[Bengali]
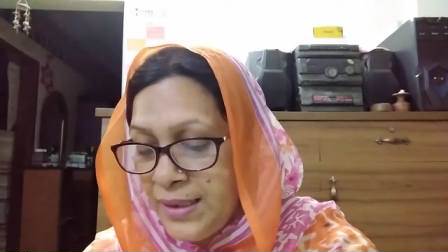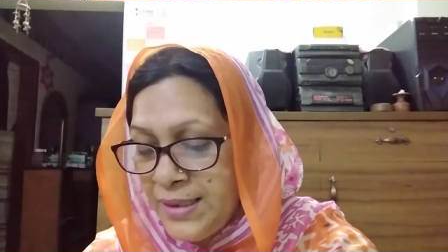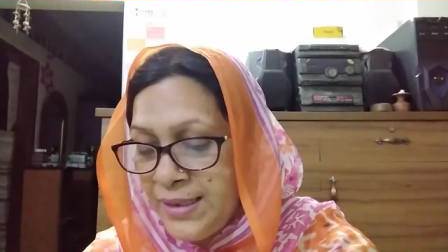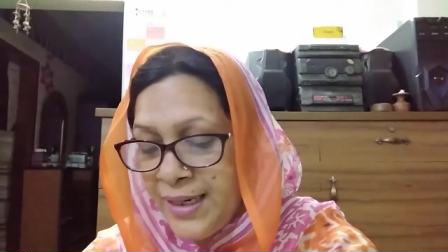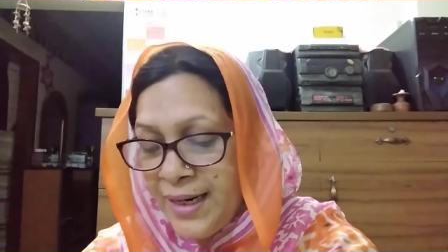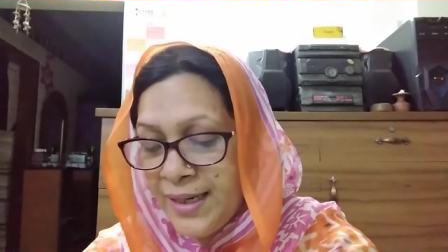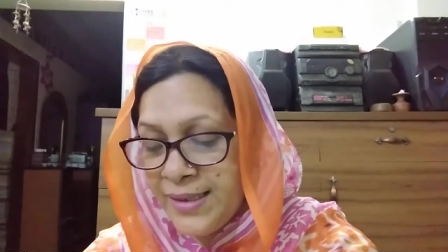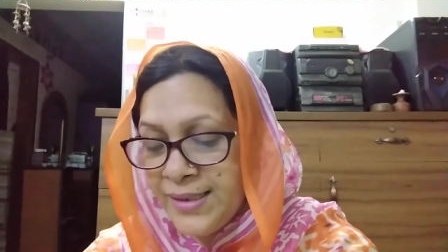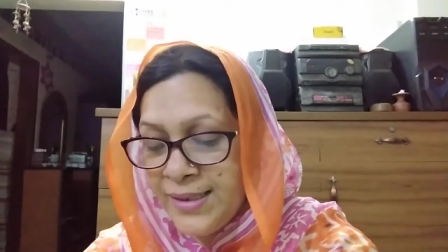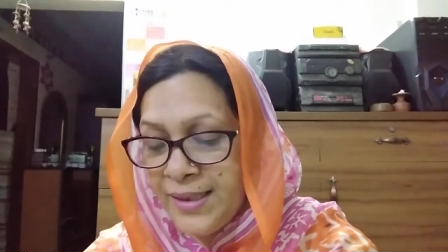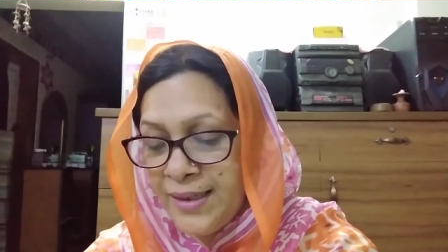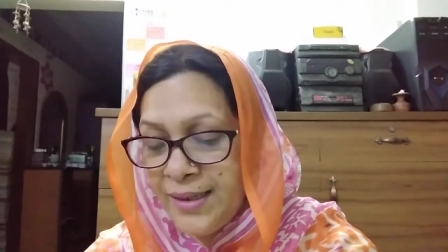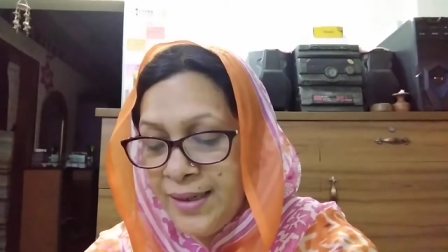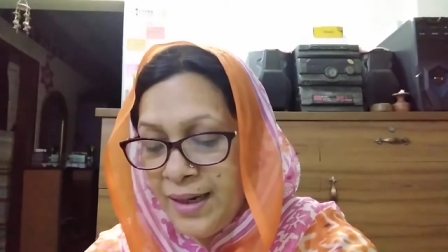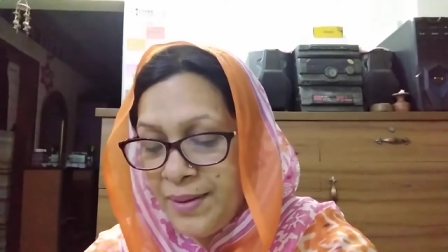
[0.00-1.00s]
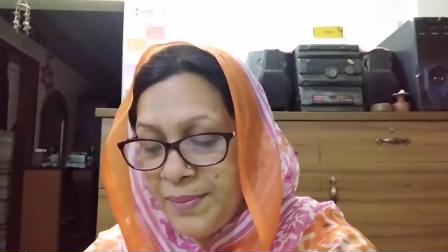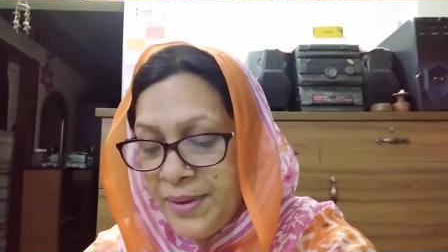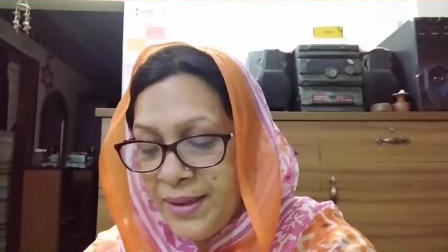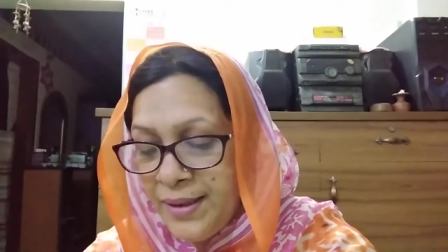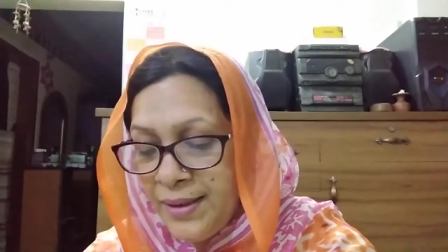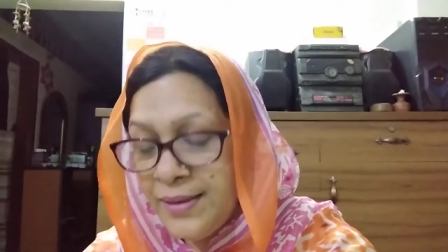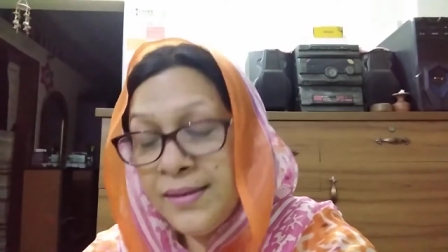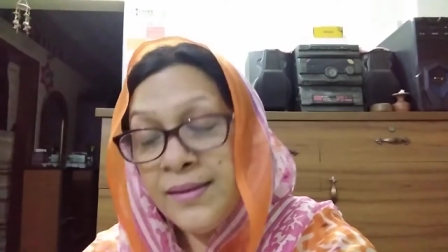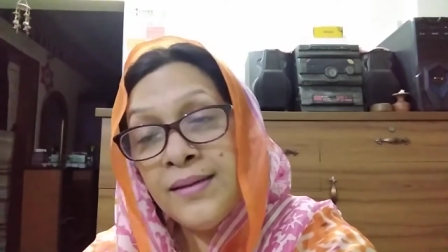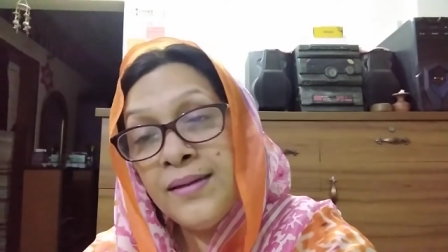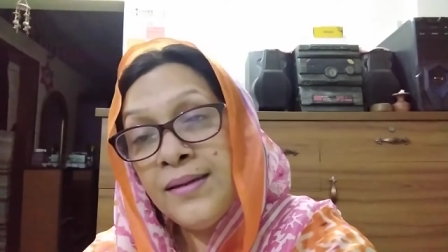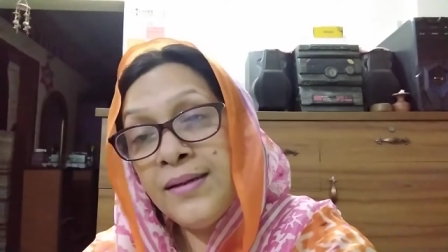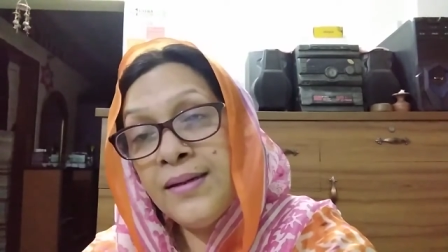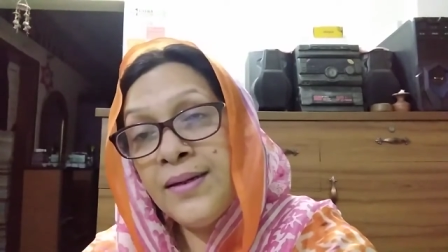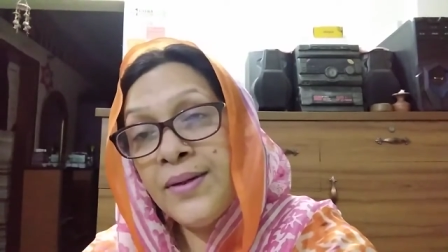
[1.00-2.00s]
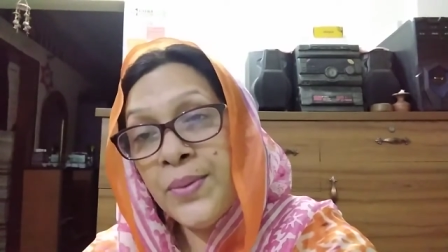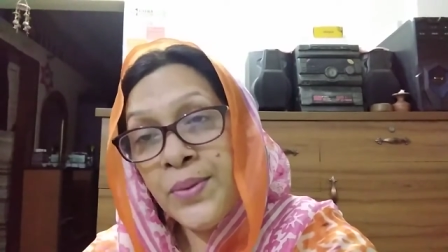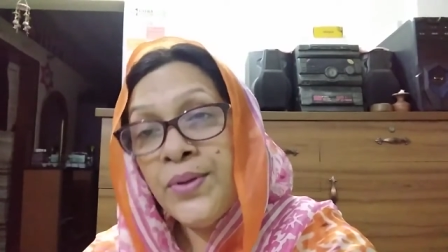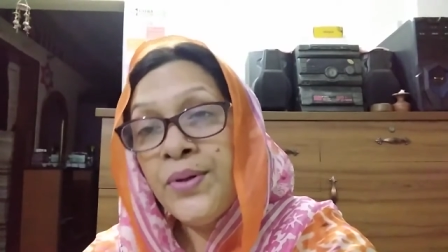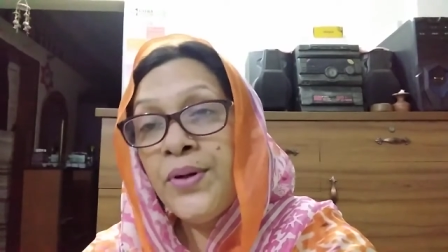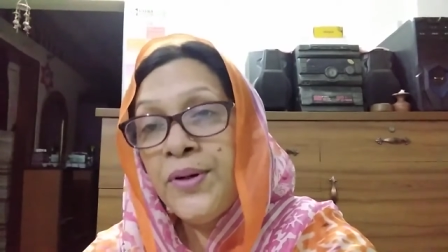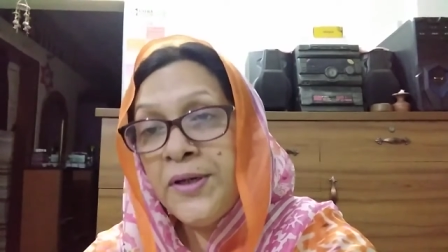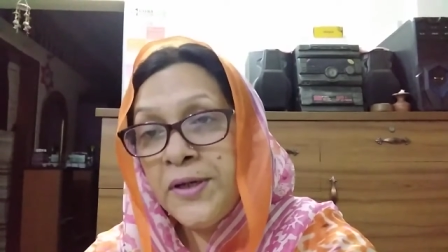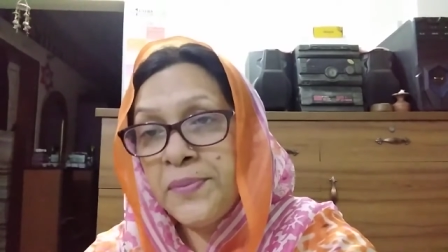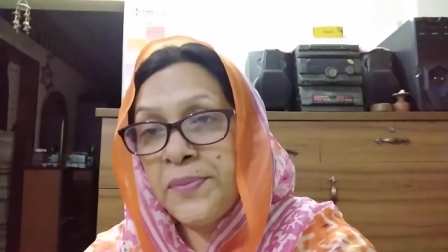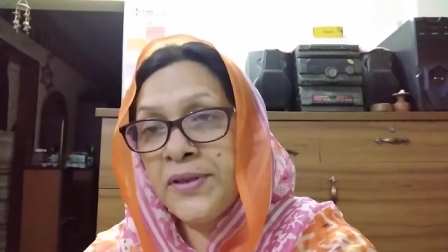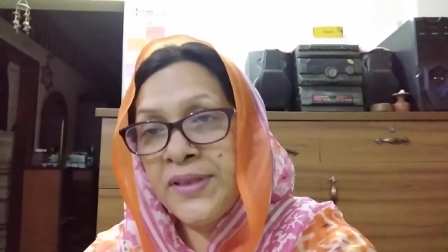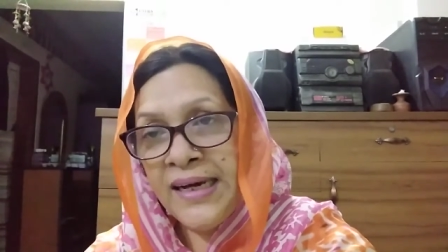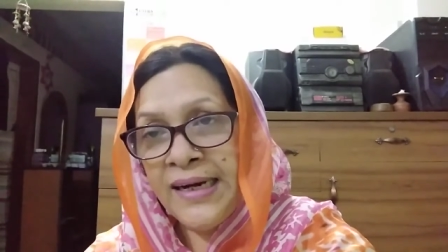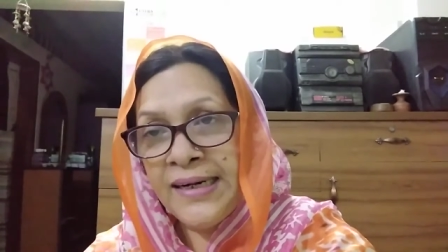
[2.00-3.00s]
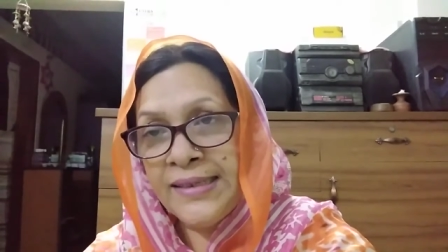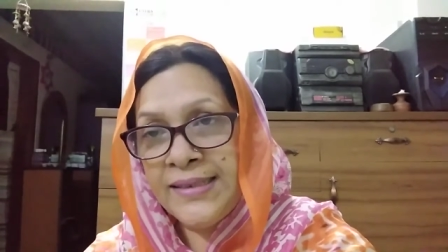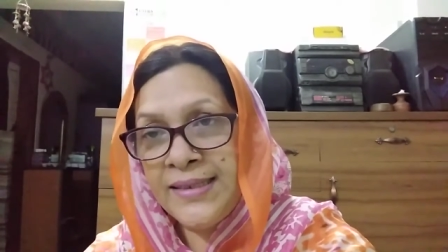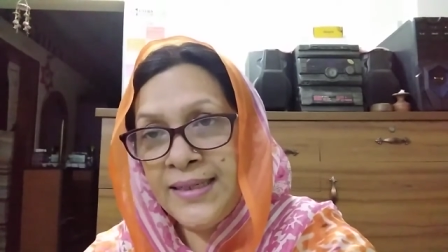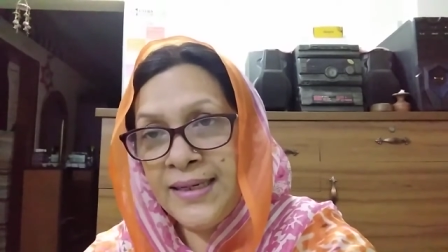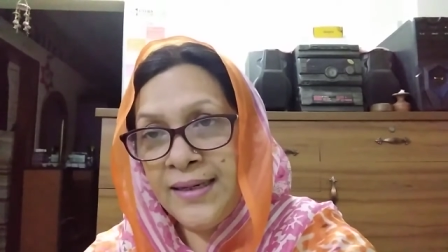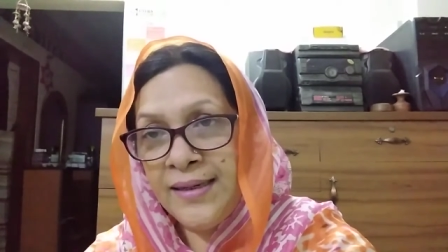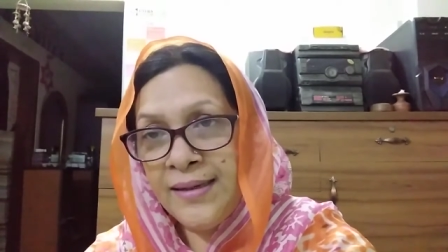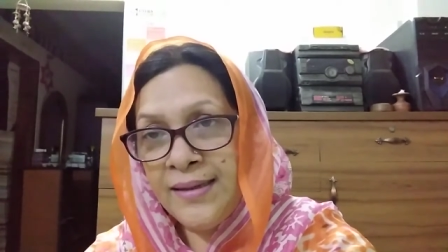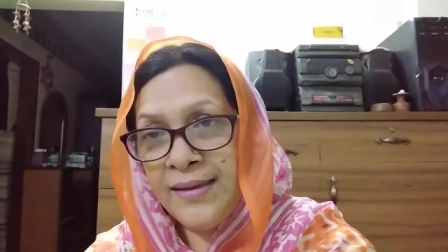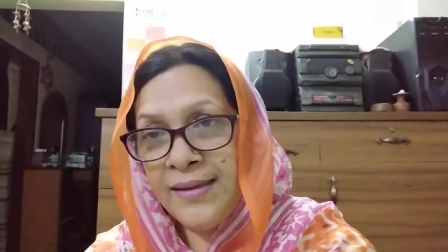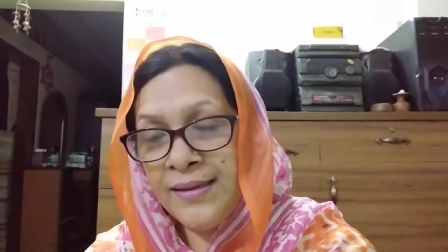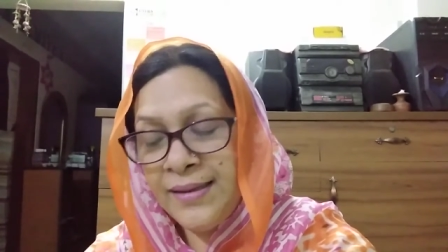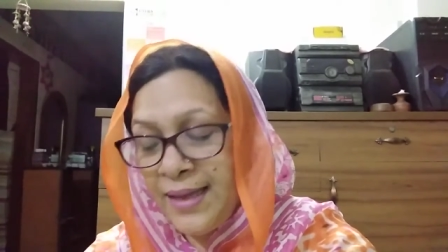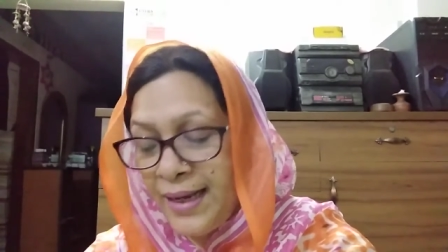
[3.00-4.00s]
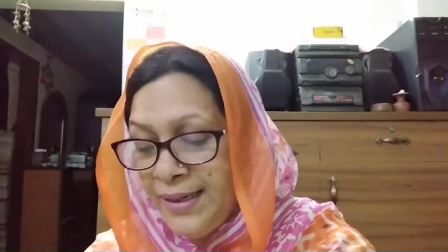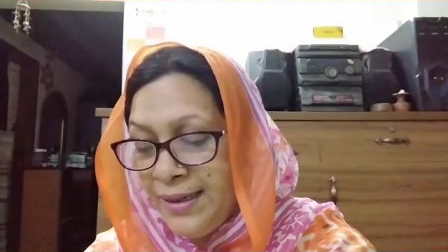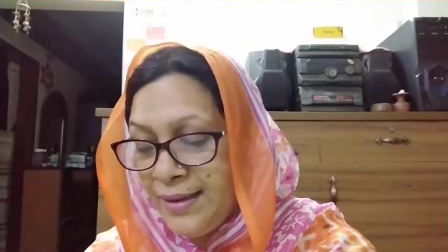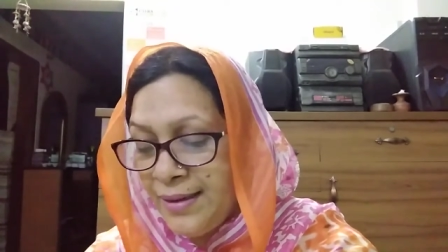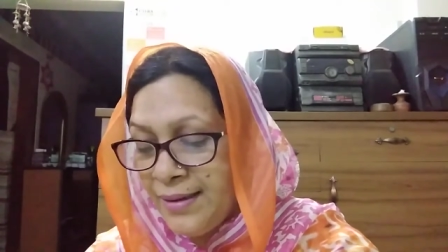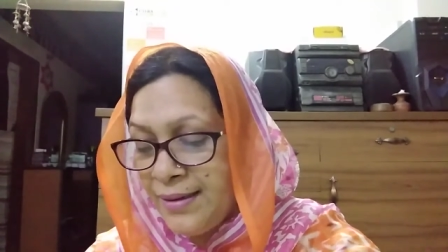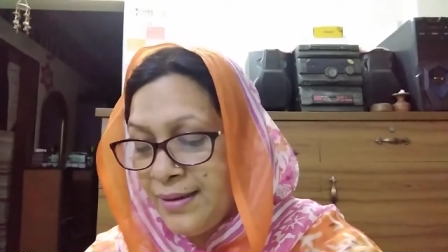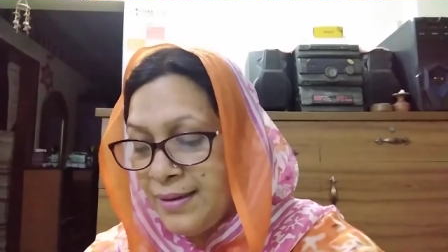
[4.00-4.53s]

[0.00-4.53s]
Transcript: কিসে হাঁটছি আমরা উন্নয়নের পথে হাঁটছি তাই না